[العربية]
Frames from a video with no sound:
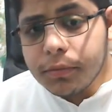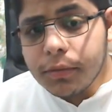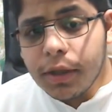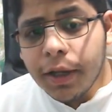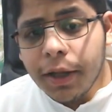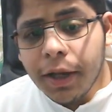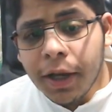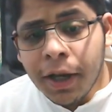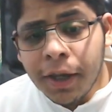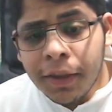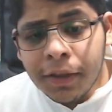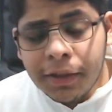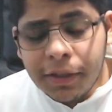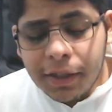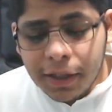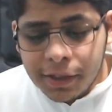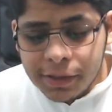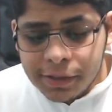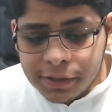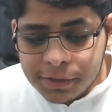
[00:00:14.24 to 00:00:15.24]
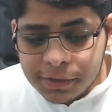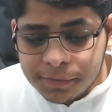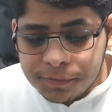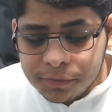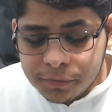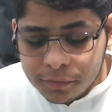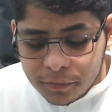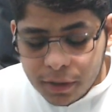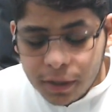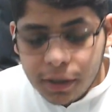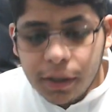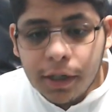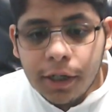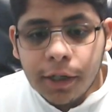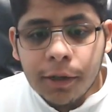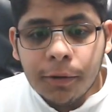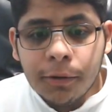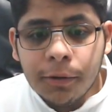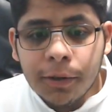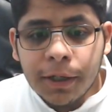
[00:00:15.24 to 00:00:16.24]
هذا الدرس اللي
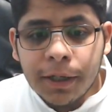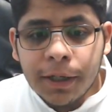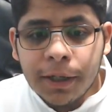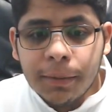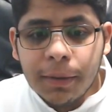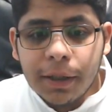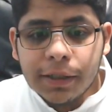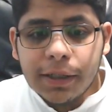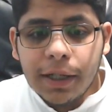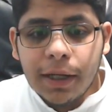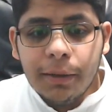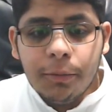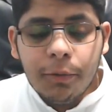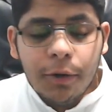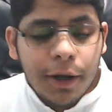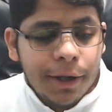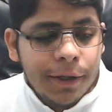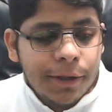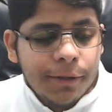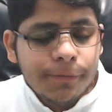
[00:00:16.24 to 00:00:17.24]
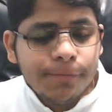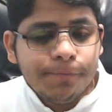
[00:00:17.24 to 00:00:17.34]
هو بتكلم عن